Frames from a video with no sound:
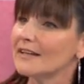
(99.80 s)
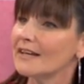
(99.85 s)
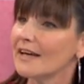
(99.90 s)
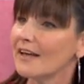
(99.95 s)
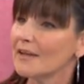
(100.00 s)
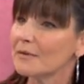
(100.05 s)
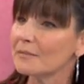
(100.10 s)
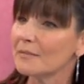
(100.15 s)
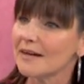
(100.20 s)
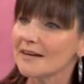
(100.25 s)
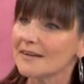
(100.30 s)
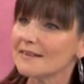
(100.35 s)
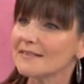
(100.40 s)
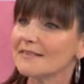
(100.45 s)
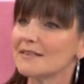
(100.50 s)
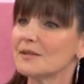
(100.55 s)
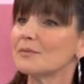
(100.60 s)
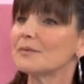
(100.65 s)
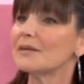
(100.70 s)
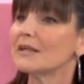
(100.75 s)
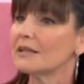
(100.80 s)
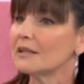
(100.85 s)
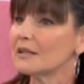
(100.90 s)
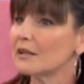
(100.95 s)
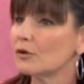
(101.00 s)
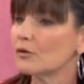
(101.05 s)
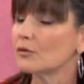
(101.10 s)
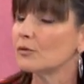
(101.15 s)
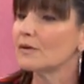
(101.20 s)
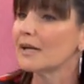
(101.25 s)
y, y además se
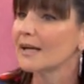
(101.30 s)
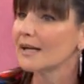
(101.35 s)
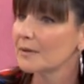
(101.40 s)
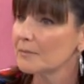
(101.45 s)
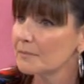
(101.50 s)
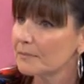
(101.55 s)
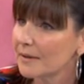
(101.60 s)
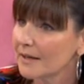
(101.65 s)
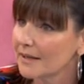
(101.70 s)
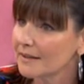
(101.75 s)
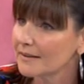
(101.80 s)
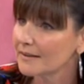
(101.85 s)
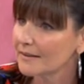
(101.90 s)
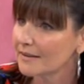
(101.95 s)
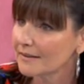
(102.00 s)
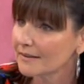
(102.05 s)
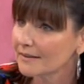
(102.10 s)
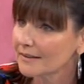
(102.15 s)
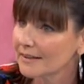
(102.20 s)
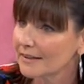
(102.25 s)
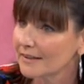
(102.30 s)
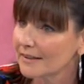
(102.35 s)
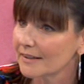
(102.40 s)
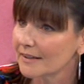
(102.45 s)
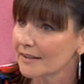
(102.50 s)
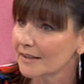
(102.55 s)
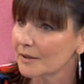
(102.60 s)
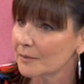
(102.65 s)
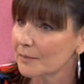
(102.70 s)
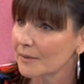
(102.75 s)
viene con una campaña
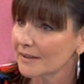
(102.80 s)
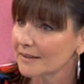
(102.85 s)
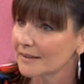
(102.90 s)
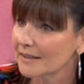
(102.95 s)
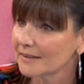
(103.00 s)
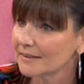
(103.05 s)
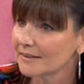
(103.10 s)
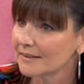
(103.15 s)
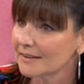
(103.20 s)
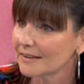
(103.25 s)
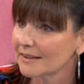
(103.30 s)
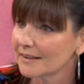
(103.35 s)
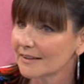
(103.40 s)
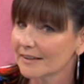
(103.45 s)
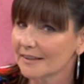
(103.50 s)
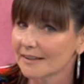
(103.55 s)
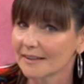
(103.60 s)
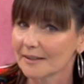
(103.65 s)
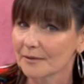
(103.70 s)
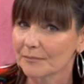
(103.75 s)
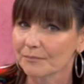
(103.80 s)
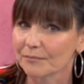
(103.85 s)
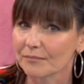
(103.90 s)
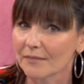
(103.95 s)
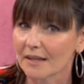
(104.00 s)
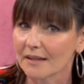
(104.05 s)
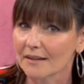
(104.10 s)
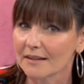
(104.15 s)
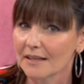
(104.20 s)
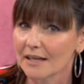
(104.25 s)
que es bastante,
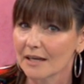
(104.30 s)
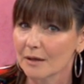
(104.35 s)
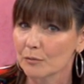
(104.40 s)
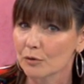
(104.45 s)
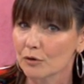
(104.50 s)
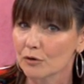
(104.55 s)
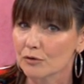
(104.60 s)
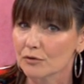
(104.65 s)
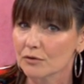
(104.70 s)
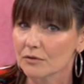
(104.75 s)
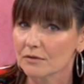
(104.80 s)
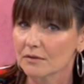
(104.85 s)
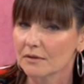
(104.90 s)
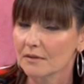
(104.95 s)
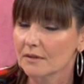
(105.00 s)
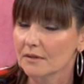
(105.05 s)
mm, digamos,